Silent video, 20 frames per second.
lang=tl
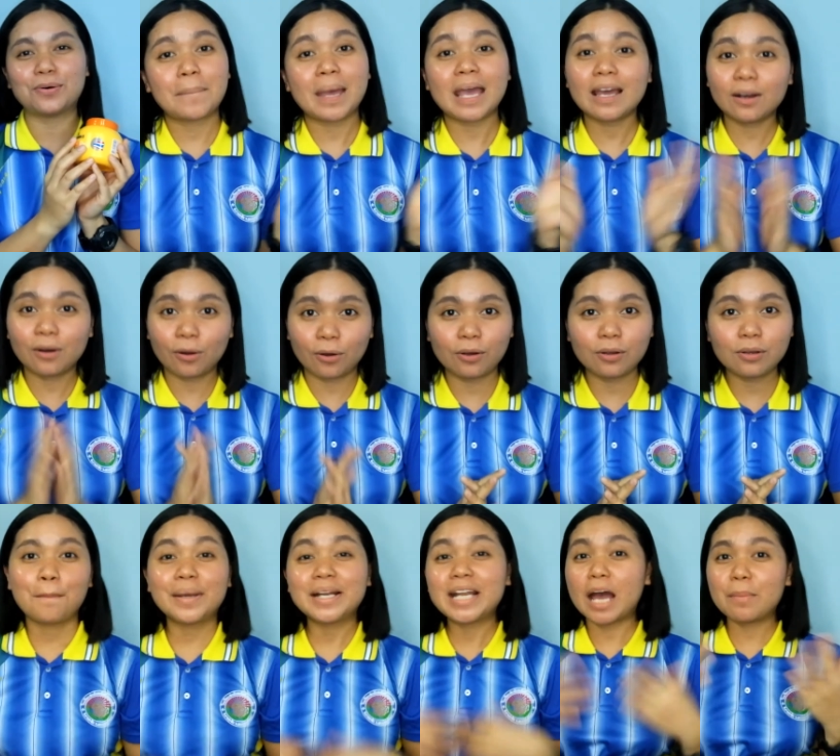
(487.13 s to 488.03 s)
Pero,
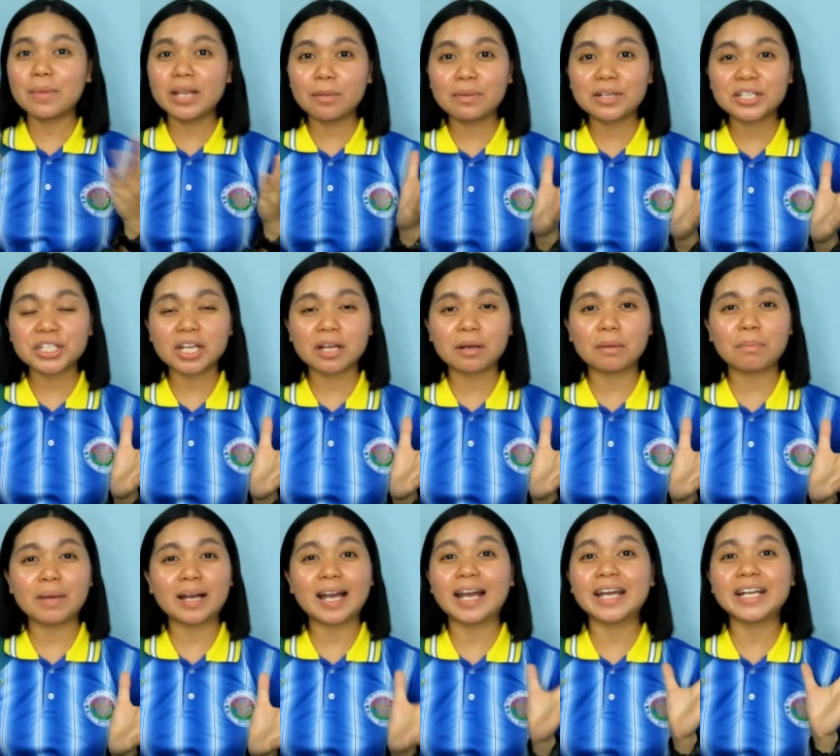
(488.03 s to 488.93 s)
madami naman siyang
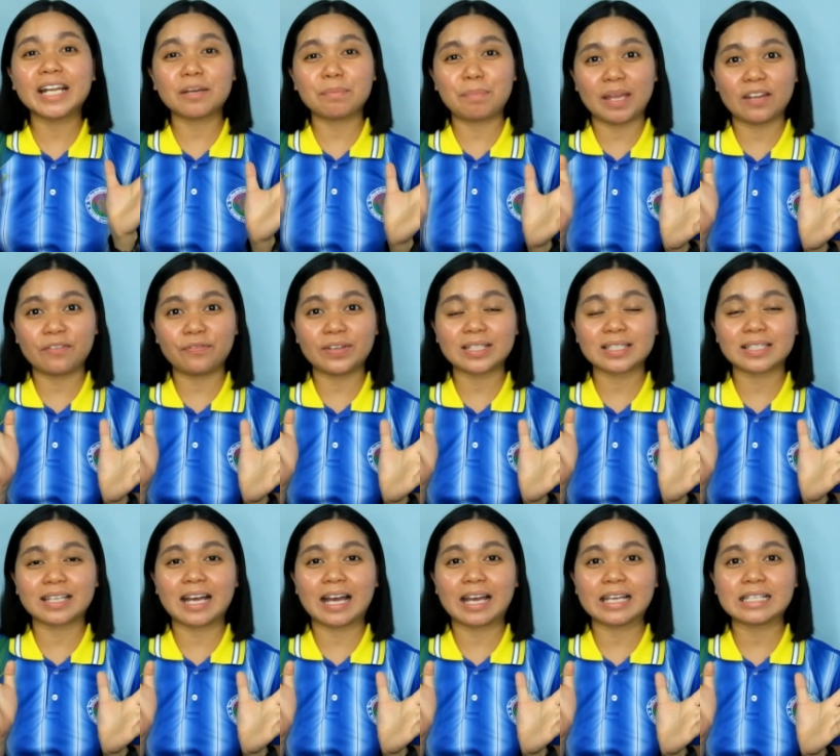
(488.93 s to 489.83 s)
magagandang benefits
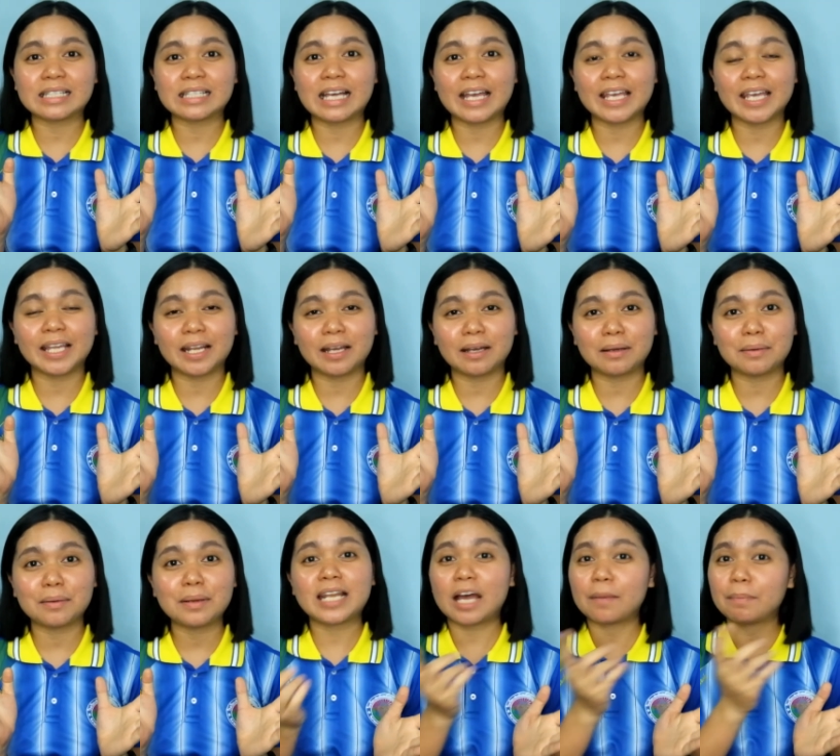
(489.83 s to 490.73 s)
guys. Gaya
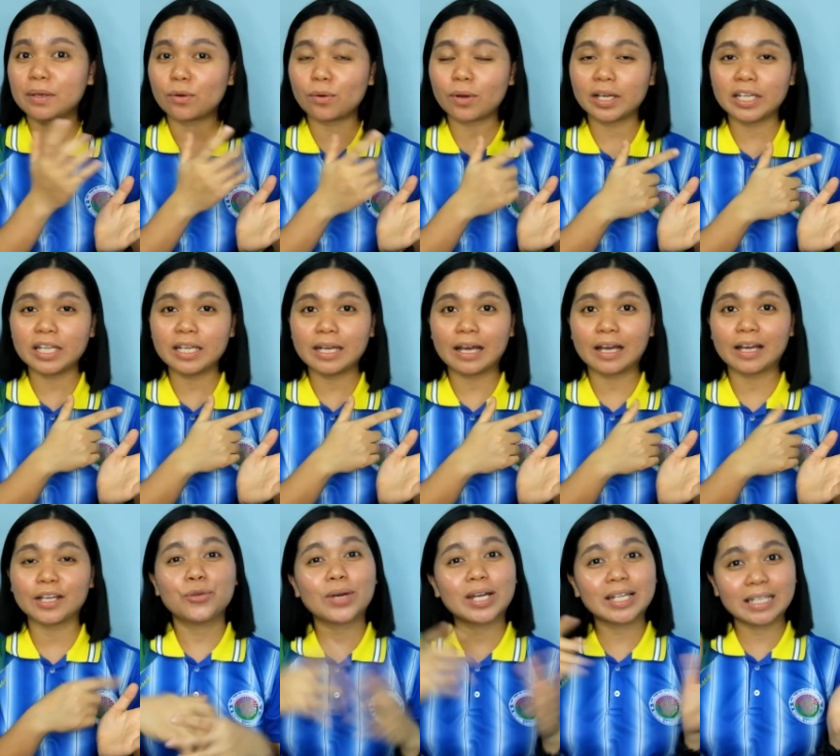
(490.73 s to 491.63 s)
ng nabi ko
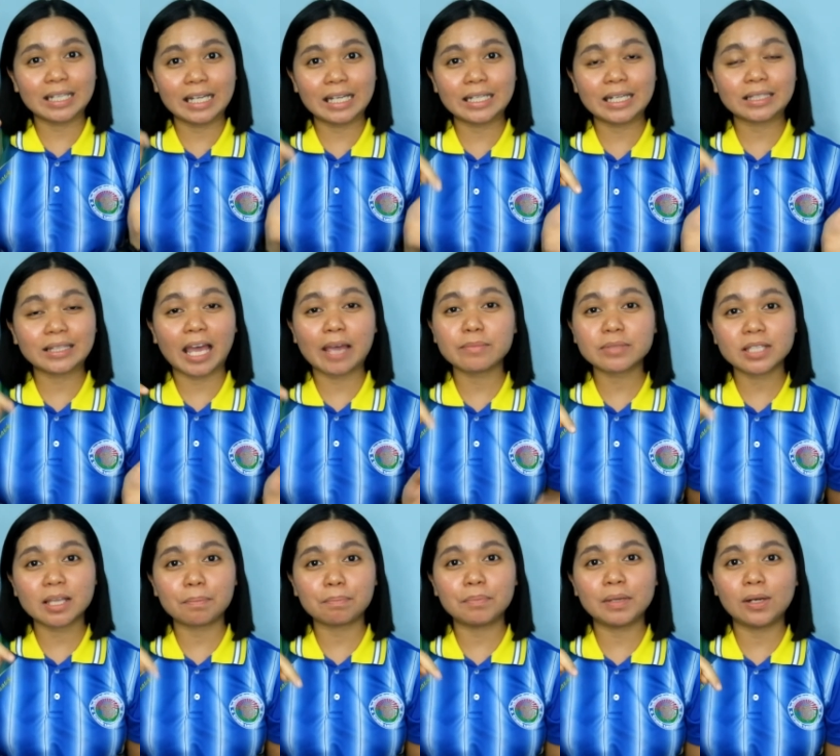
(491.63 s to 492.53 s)
kanina, you can click the
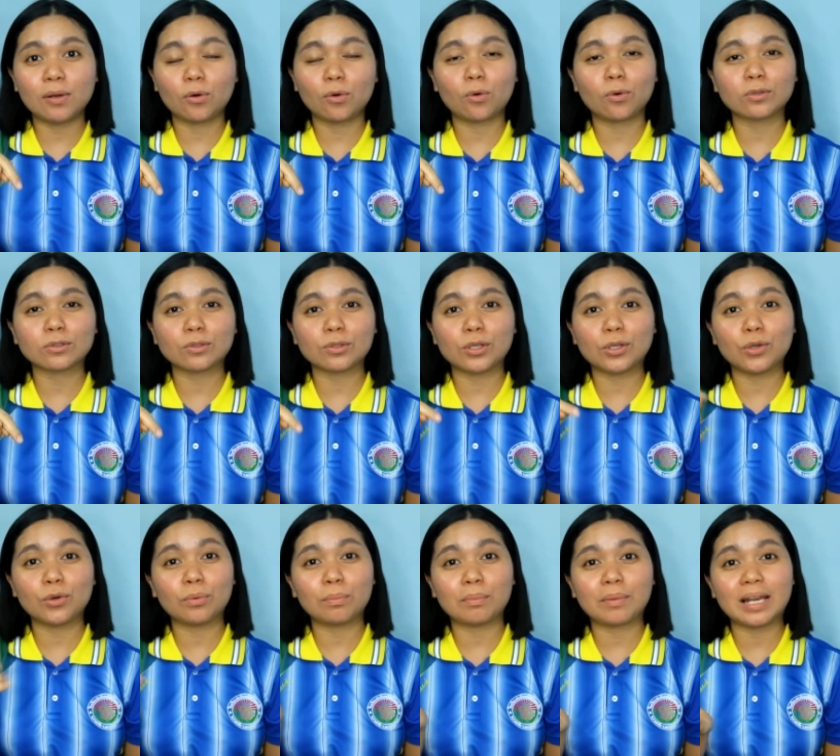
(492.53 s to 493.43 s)
timestamp below kung gusto
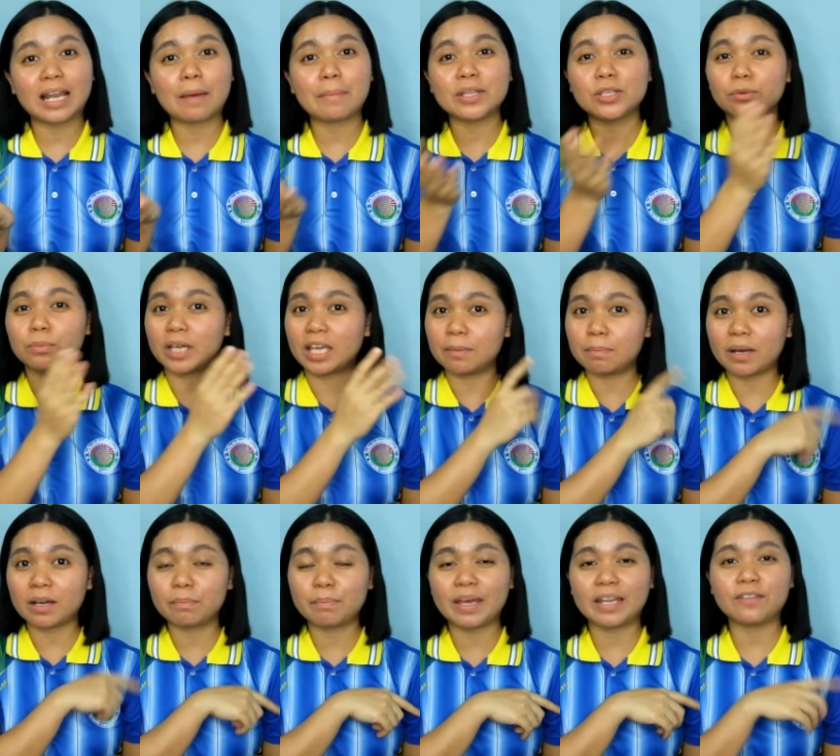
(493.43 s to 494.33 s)
niyo yung malaman yung
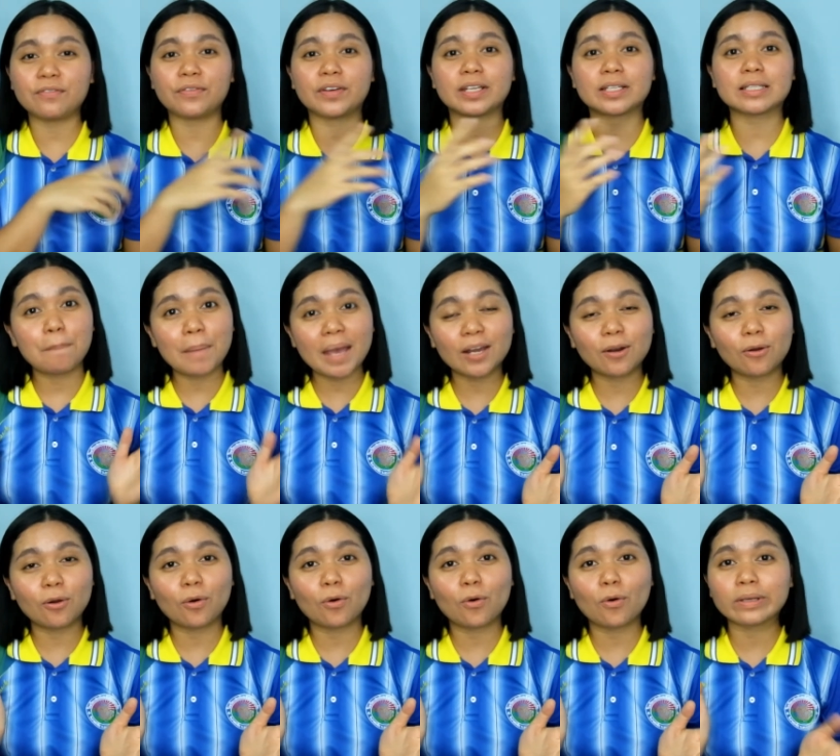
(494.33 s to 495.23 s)
ibang benefits.
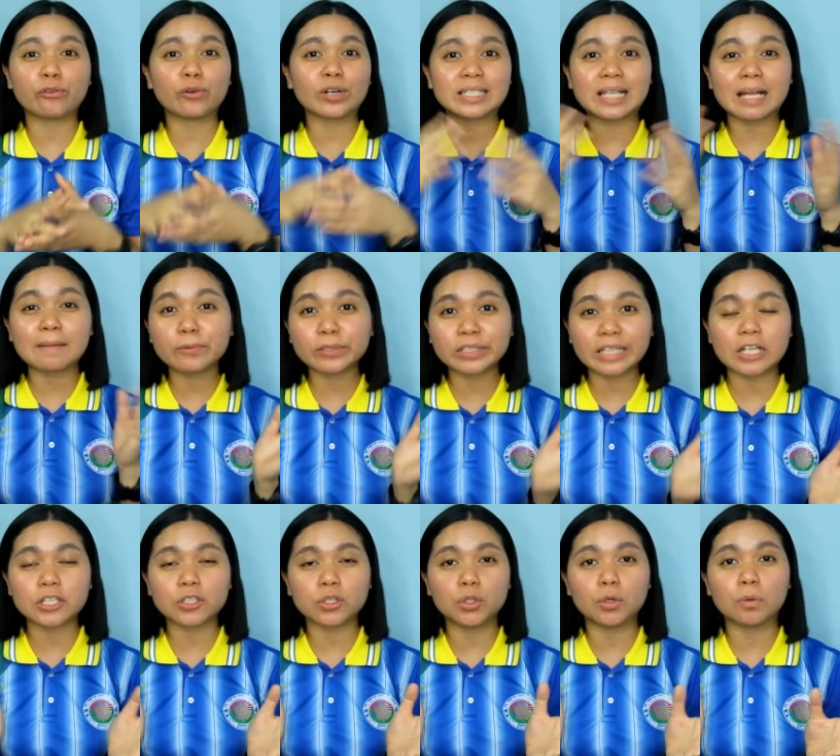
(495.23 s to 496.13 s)
Pero, kung for sun
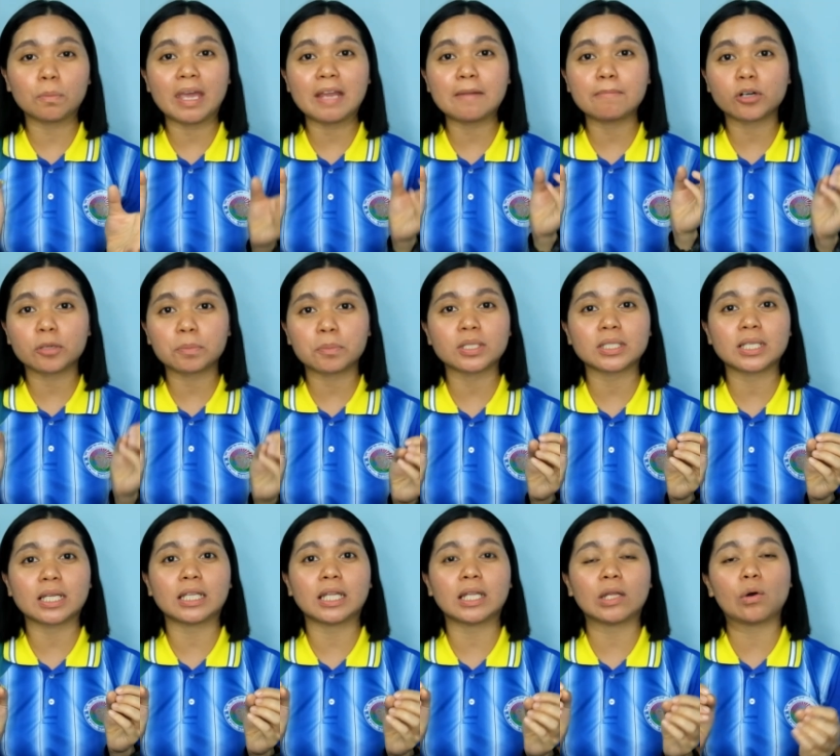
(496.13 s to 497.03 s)
protection yung main purpose
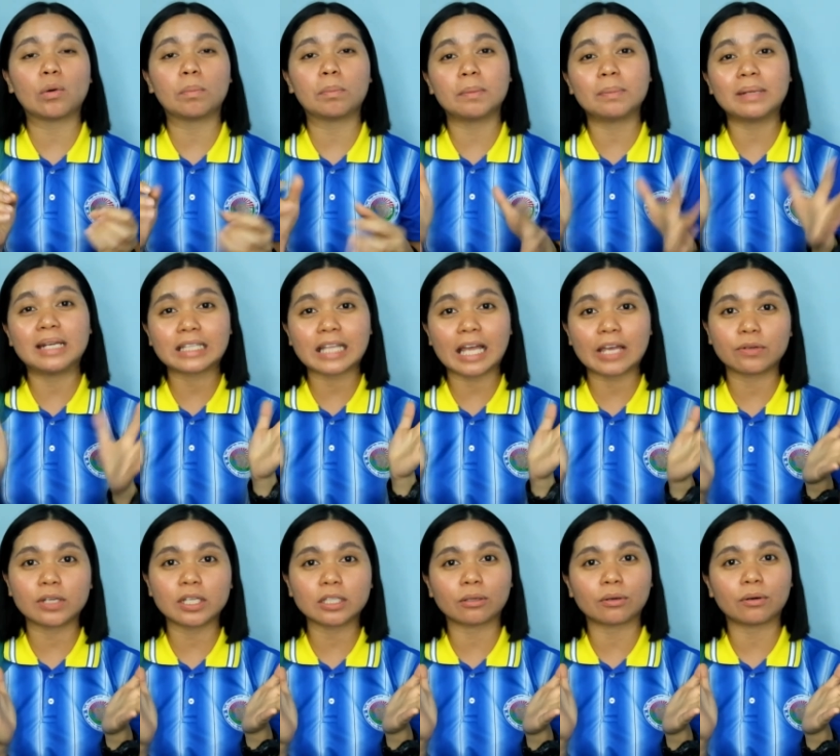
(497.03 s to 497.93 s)
natin, kung bibili tayo
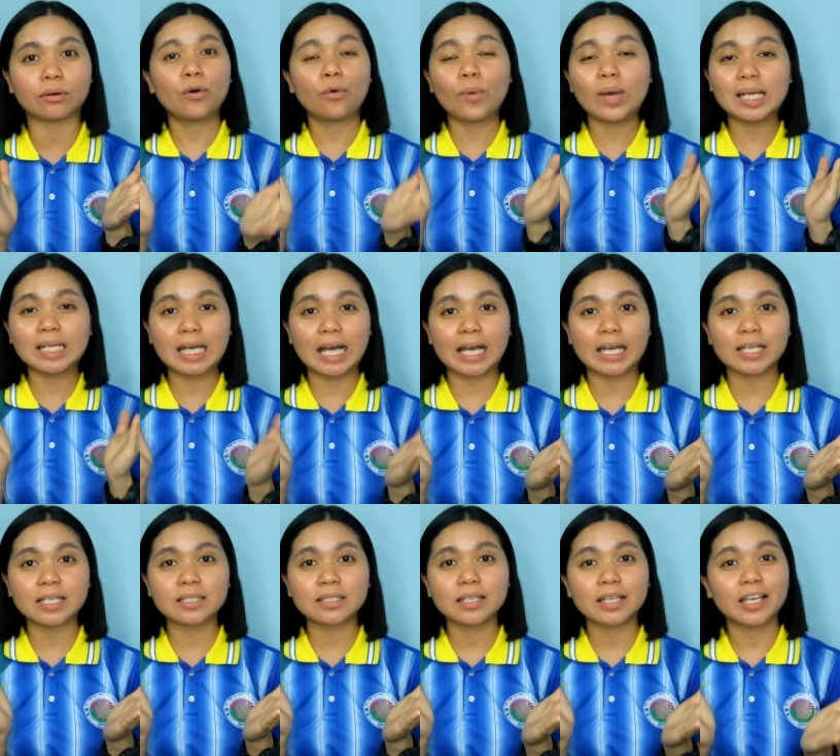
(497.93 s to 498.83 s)
nito, well
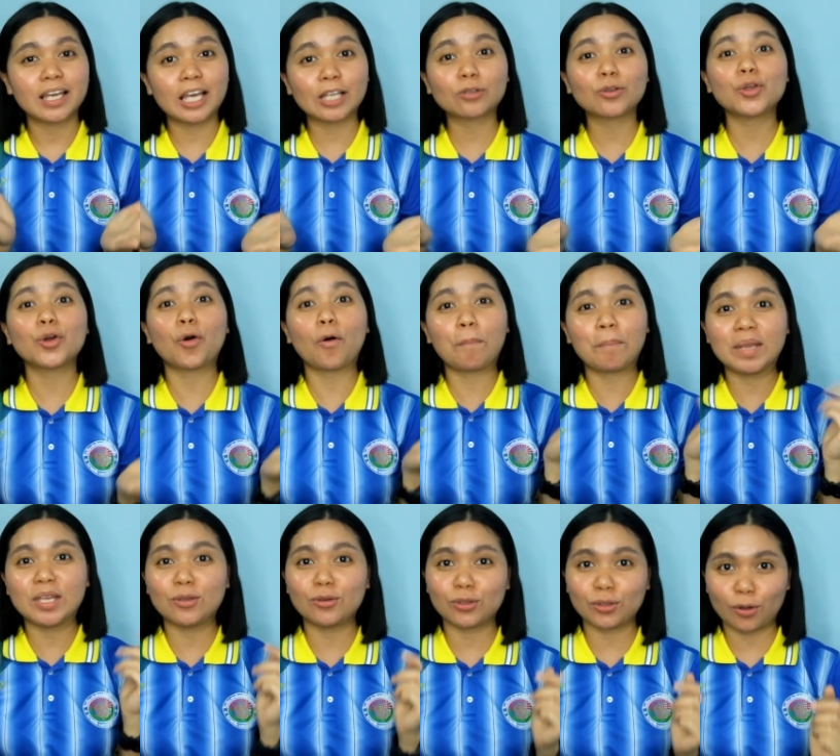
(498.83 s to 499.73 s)
guys, ito yung
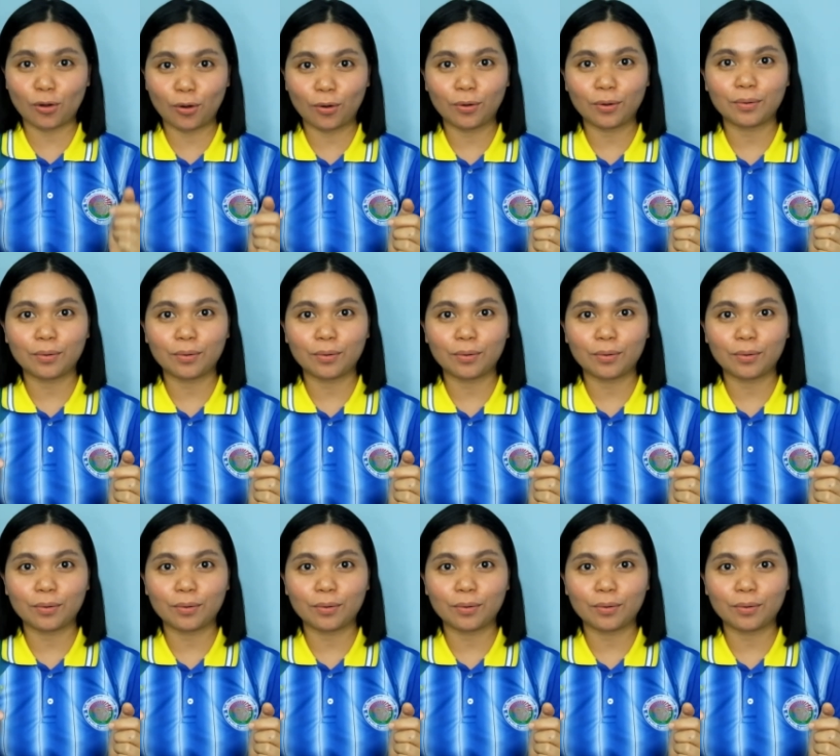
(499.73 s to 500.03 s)
opinion ko.